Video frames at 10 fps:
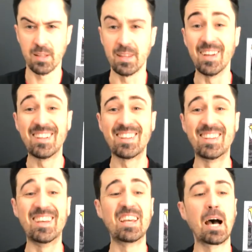tienen
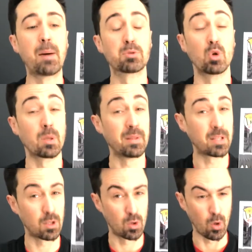de
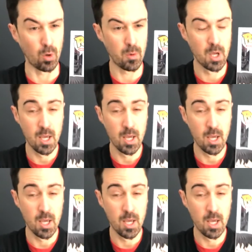absolutamente todo.